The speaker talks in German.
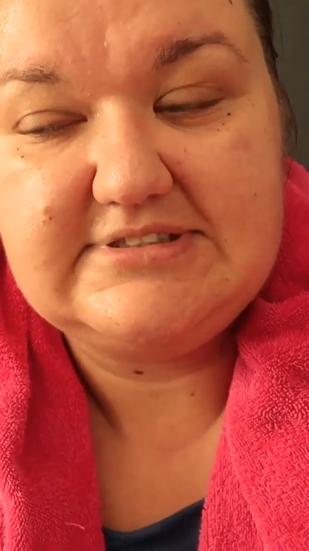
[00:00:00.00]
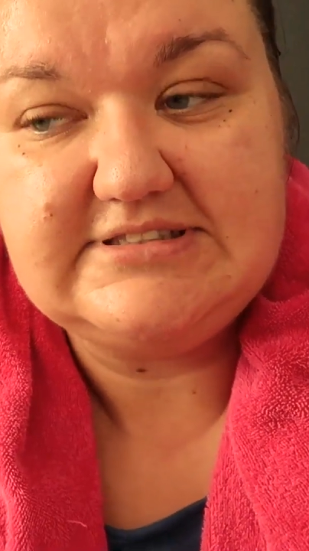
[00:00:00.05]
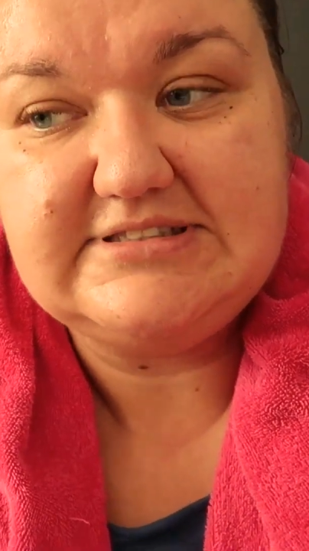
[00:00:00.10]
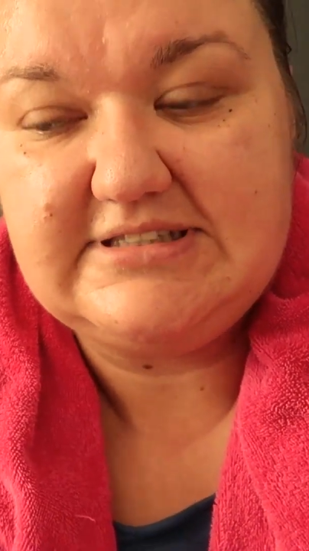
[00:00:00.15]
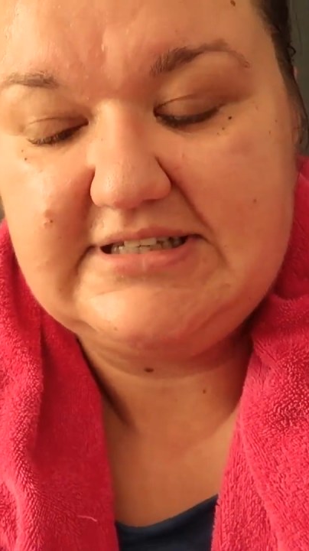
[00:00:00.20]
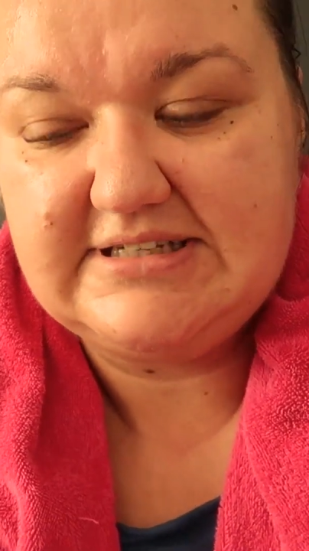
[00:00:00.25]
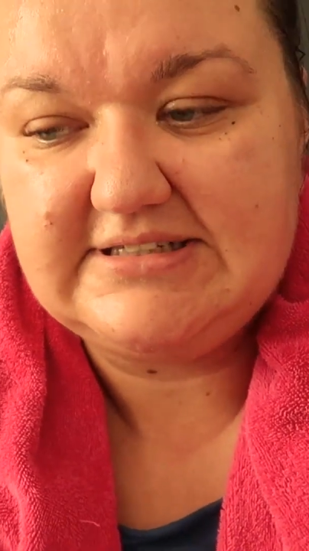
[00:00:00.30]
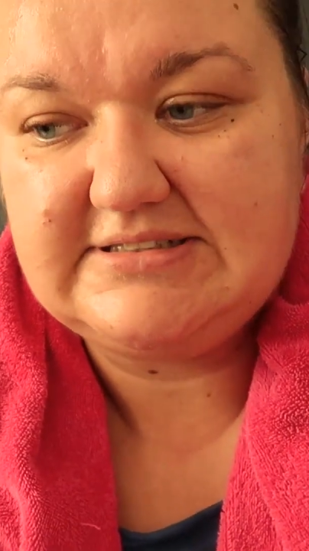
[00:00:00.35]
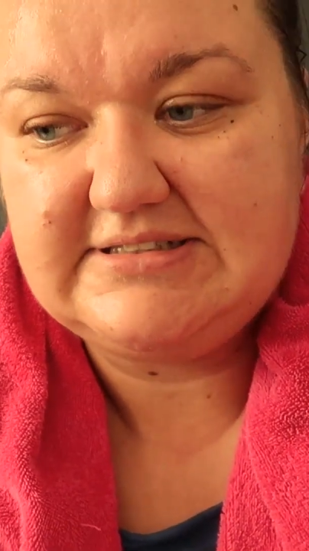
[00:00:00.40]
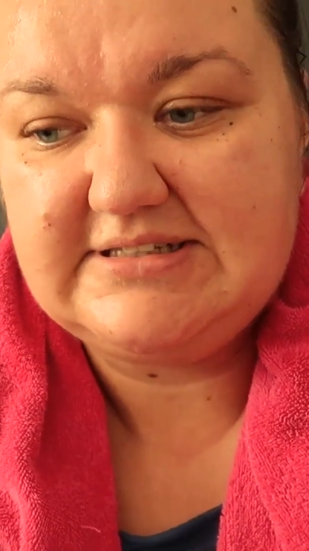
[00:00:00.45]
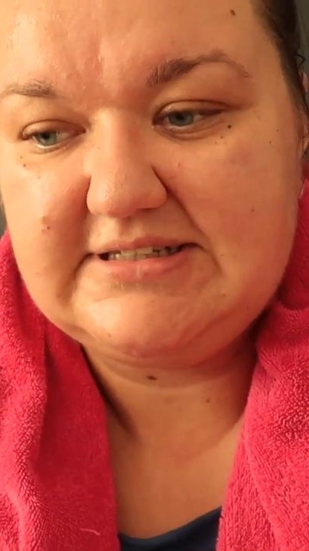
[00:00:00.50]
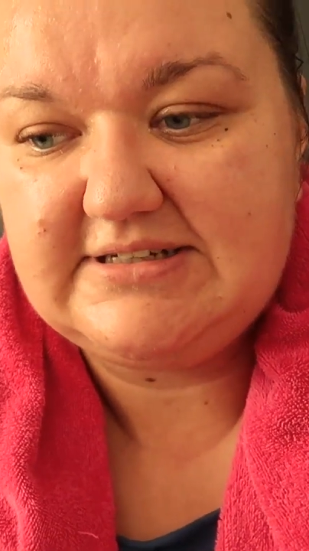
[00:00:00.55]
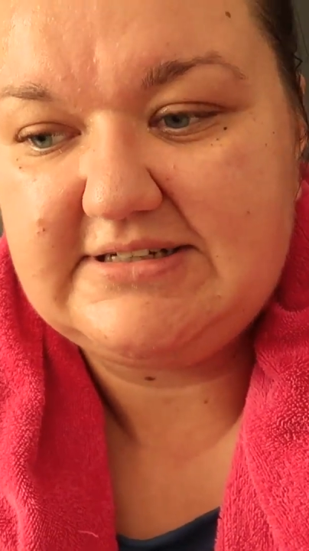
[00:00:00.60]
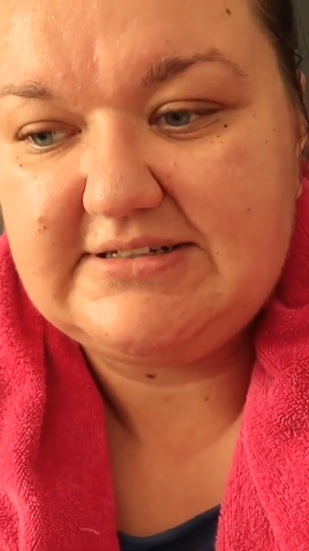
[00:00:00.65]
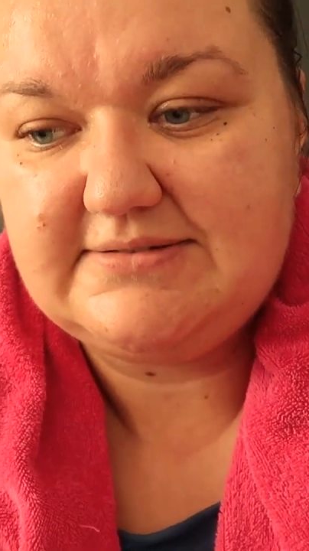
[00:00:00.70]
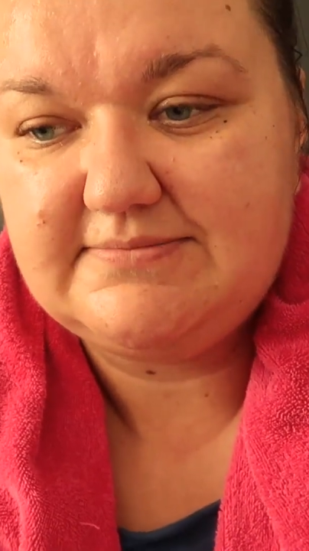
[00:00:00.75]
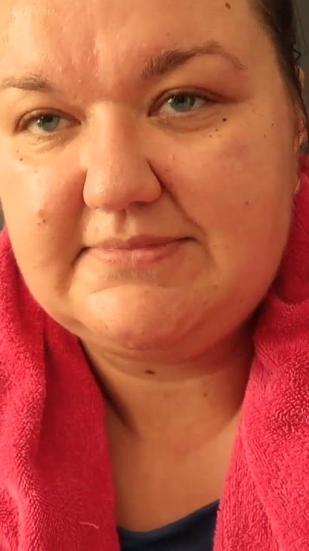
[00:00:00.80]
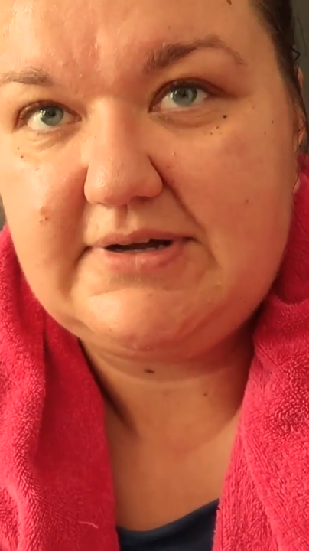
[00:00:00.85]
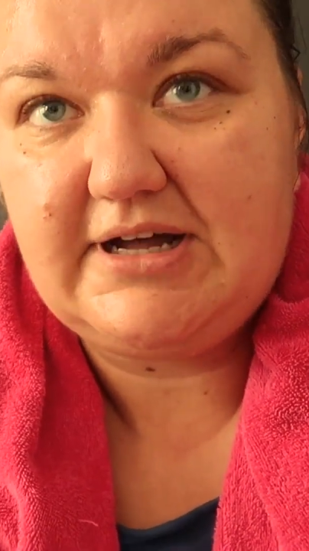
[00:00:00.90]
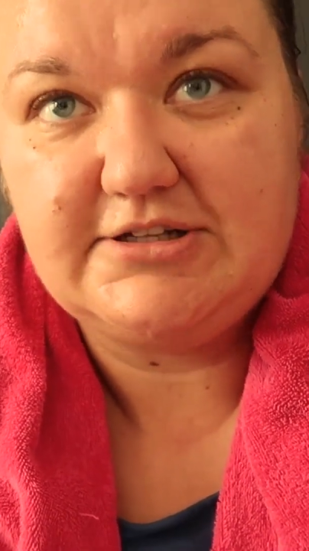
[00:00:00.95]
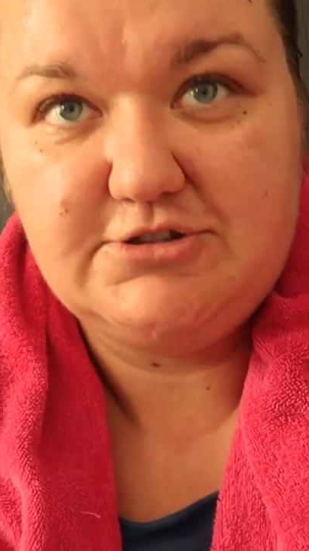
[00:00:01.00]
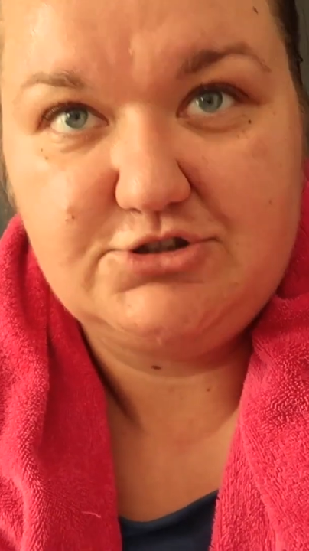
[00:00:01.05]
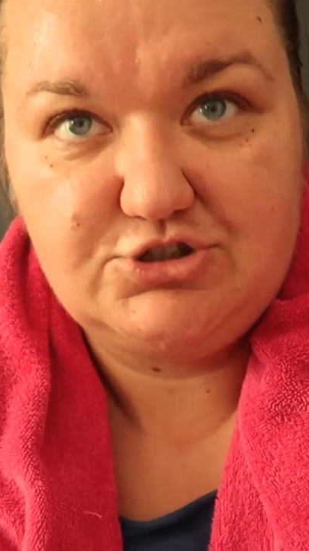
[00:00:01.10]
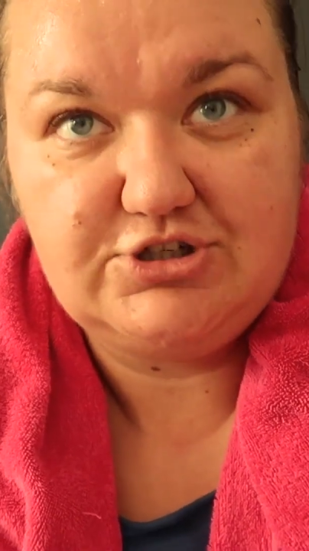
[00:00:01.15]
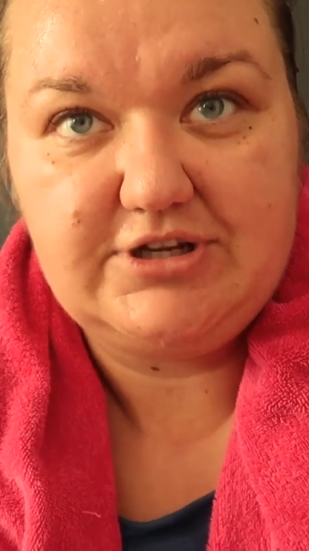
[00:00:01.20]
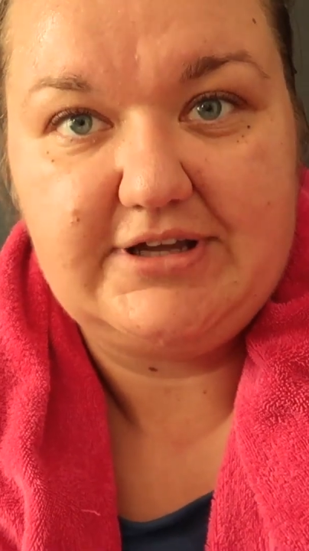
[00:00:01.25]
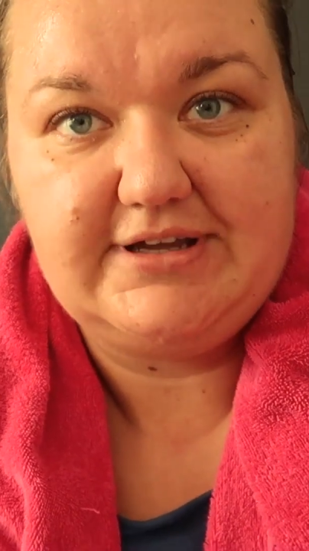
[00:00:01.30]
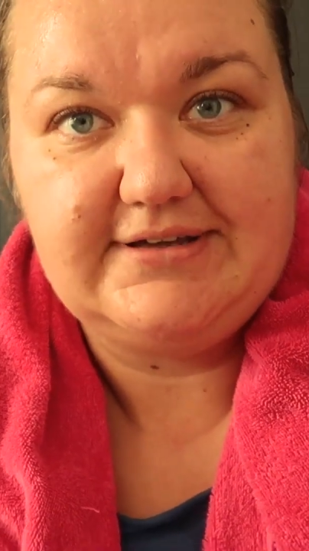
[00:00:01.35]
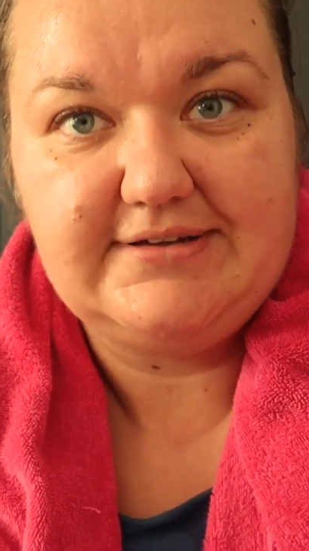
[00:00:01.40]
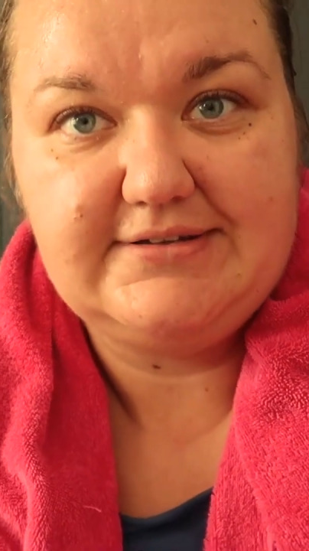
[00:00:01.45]
sehr, sehr
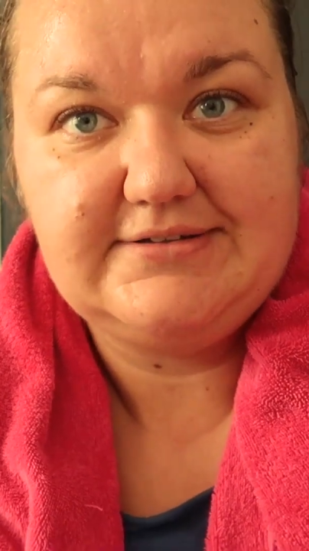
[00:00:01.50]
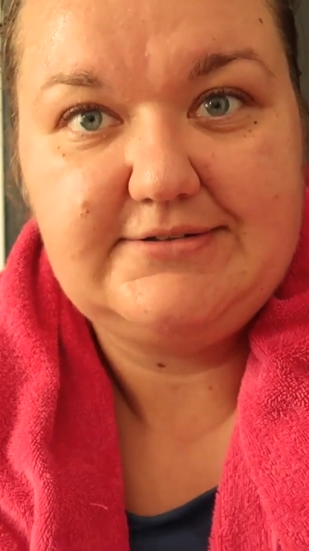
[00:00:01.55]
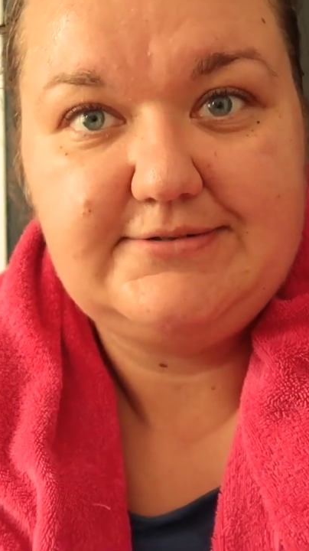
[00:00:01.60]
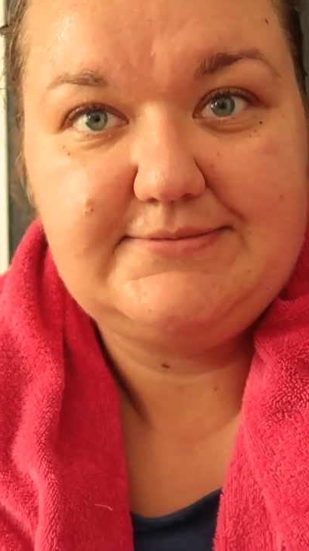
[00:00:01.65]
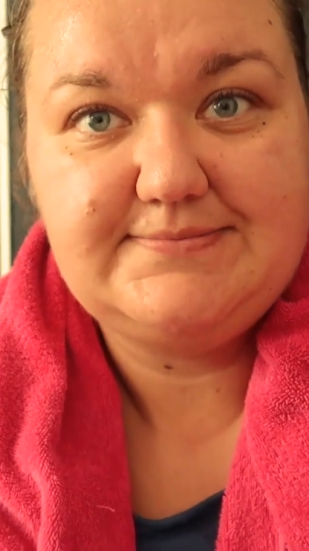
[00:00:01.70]
anstrengend.